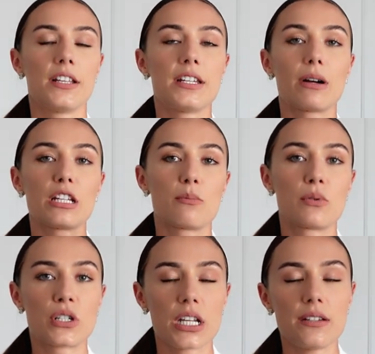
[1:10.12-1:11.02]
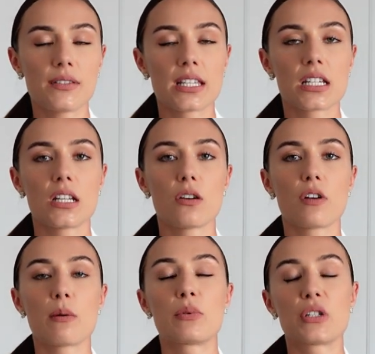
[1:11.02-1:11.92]
działanie
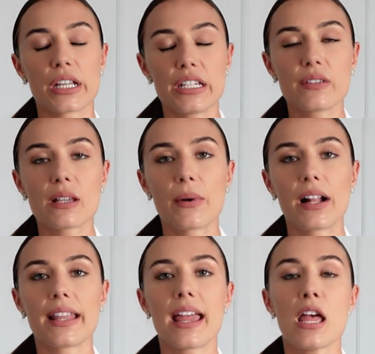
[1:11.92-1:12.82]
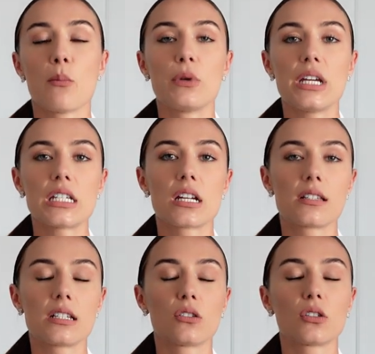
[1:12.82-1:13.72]
przeciwstarzeniowe, przeciwzapalne, mniejsze
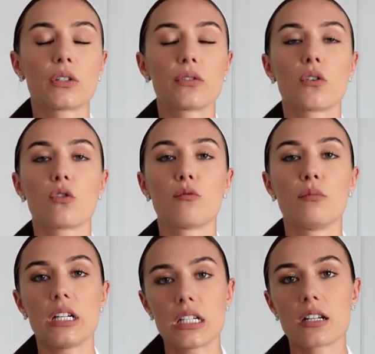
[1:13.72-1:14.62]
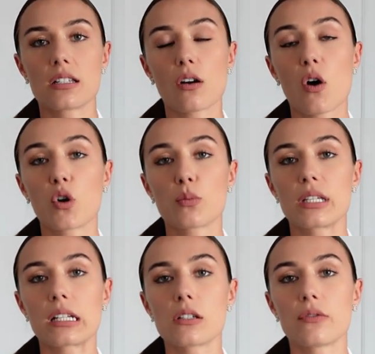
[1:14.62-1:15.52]
ryzyko nowotworów, mniejsze ryzyko chorób
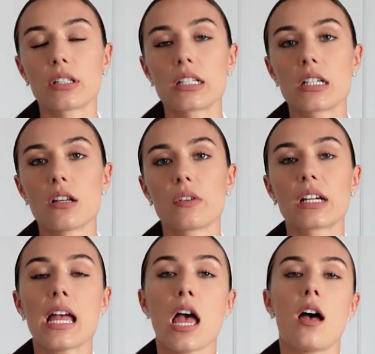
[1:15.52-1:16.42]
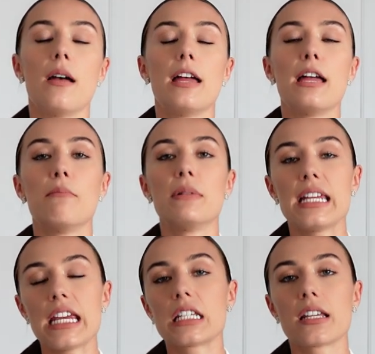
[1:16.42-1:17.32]
sercowo-naczyniowych,
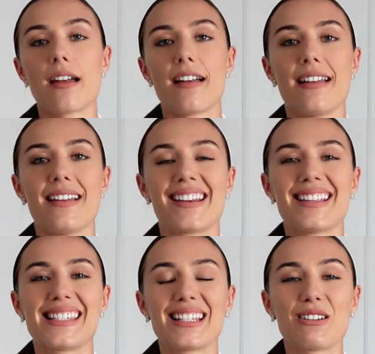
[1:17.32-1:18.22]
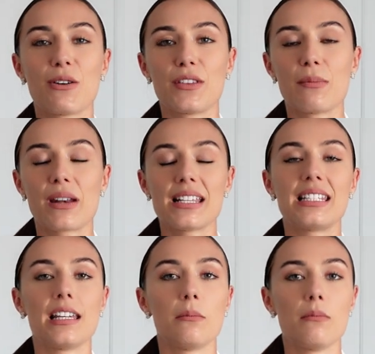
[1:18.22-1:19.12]
mniejsze ryzyko
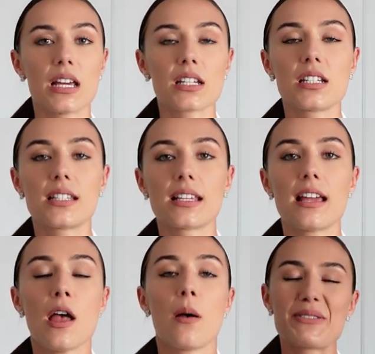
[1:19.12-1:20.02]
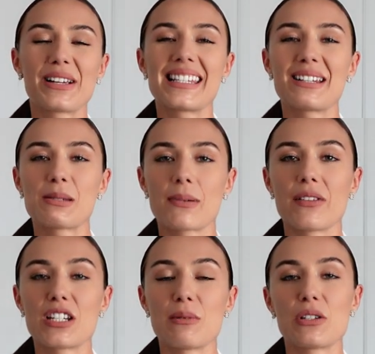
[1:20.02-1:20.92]
depresji, miażdżycy. Progesteron
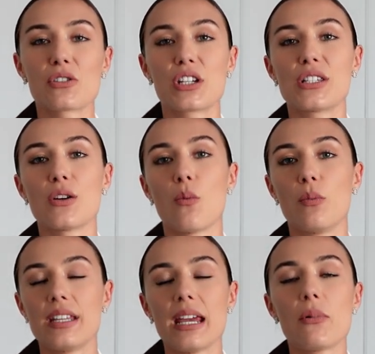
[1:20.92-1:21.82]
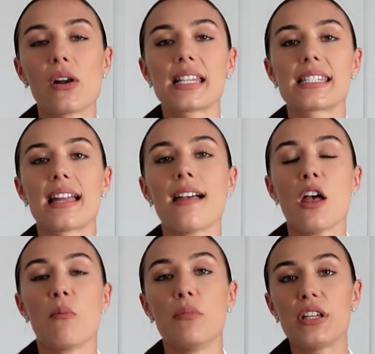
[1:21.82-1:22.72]
sprawia, że miesiączki są mniej bolesne,
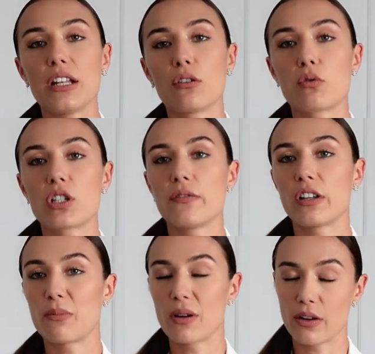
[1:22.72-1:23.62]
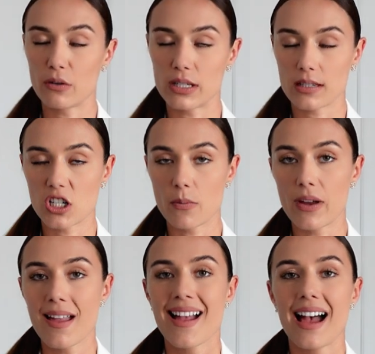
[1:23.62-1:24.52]
mniej dokuczliwe, nie pojawiają się
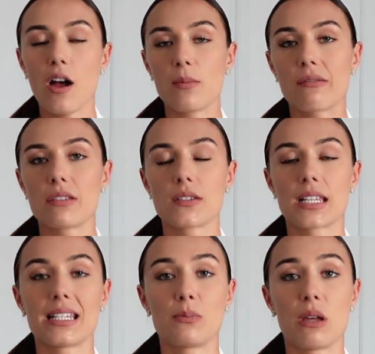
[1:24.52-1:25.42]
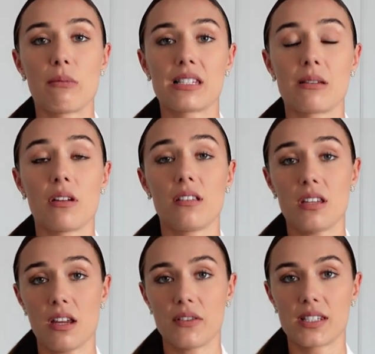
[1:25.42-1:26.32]
skrzepy, a objawy związane z PMS-em
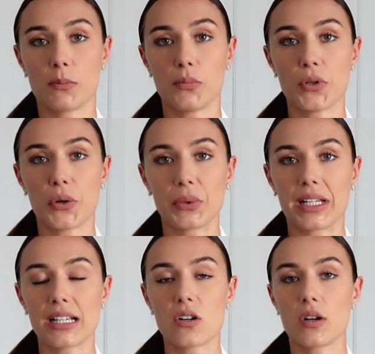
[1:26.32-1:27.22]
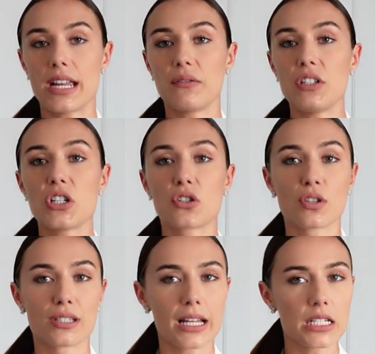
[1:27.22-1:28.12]
nie występują. Dlatego jak widzisz,
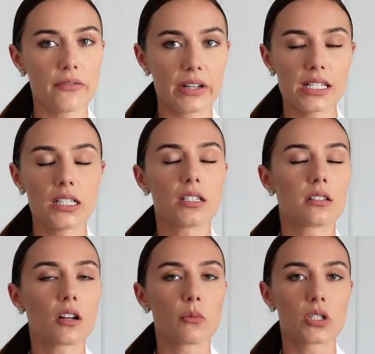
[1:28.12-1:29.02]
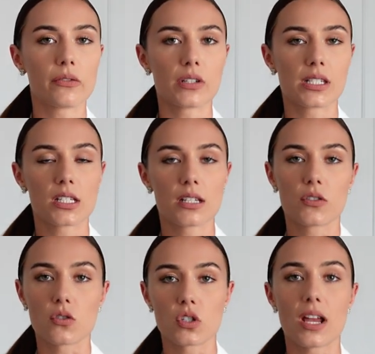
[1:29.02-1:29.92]
to znacznie więcej niż tylko możliwość zajścia
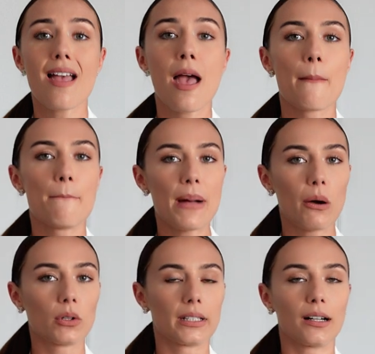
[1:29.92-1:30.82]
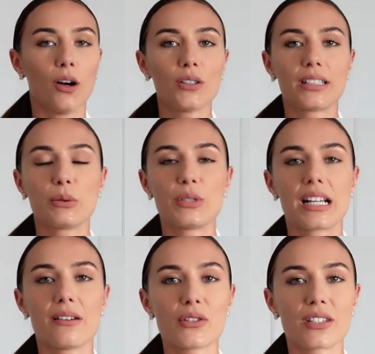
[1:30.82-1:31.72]
w ciąży. Mało tego, taką
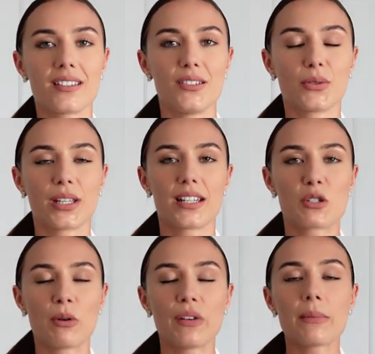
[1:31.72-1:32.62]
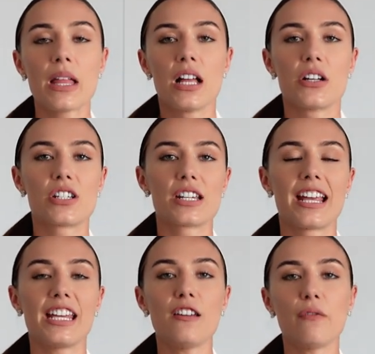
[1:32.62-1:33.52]
ciekawostkę Ci tutaj też powiem,
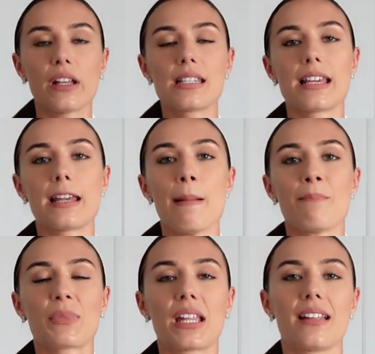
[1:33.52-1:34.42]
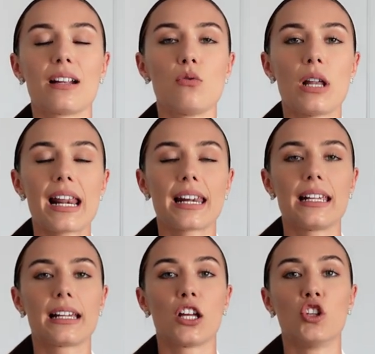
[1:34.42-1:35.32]
że im więcej mm,
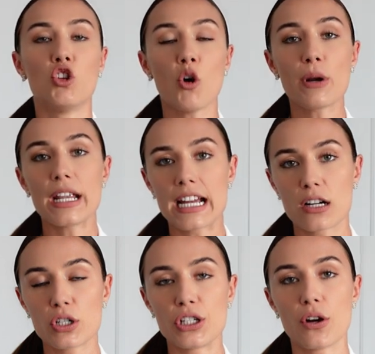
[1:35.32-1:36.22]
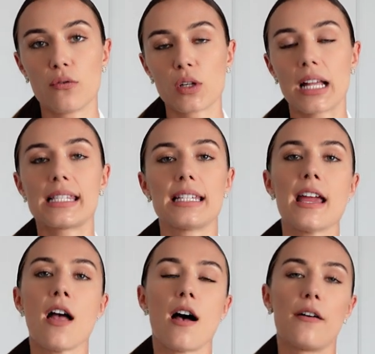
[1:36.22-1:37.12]
regularnych, dobrej jakości
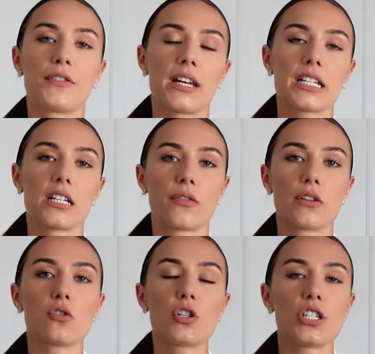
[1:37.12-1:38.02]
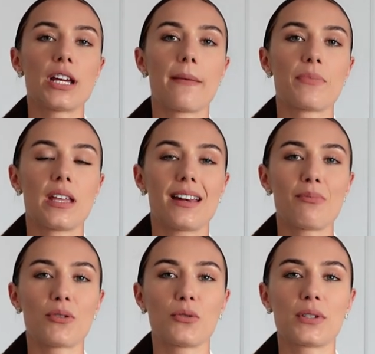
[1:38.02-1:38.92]
owulacji e, w trakcie Twojego życia e,
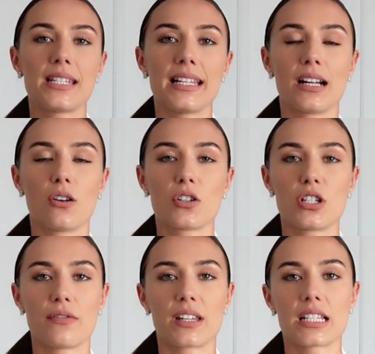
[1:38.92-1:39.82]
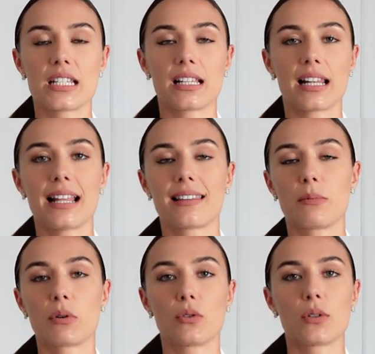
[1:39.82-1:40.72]
reprodukcyjnego, czyli w trakcie tych lat
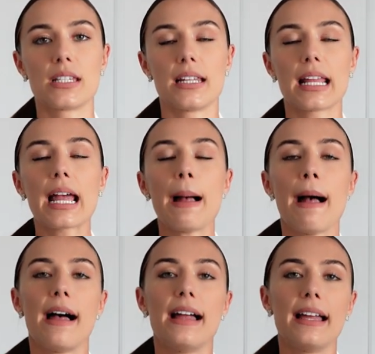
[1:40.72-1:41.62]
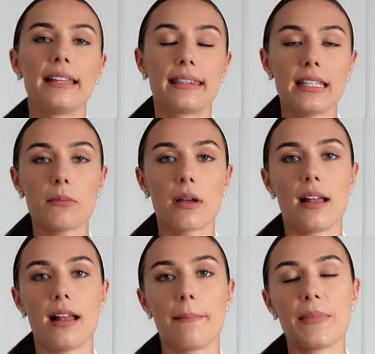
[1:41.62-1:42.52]
reprodukcyjnych, e, tym
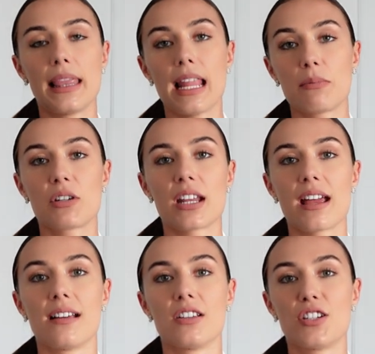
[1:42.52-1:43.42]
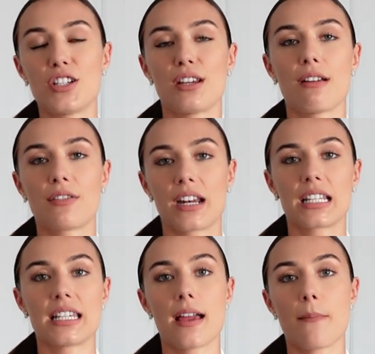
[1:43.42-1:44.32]
lepsze życie w
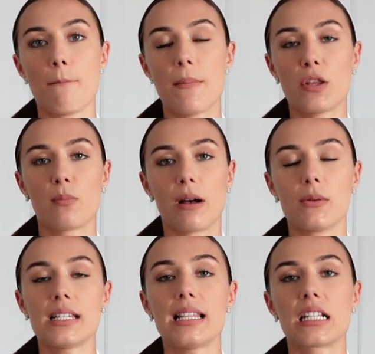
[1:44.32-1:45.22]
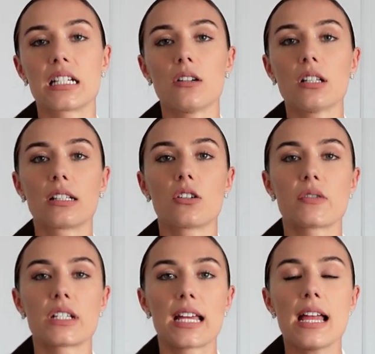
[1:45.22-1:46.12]
trakcie menopauzy. Dlaczego? Dlatego, że
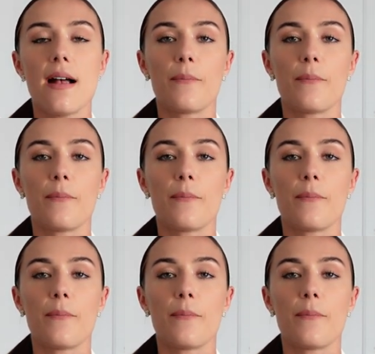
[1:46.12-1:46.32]
właśnie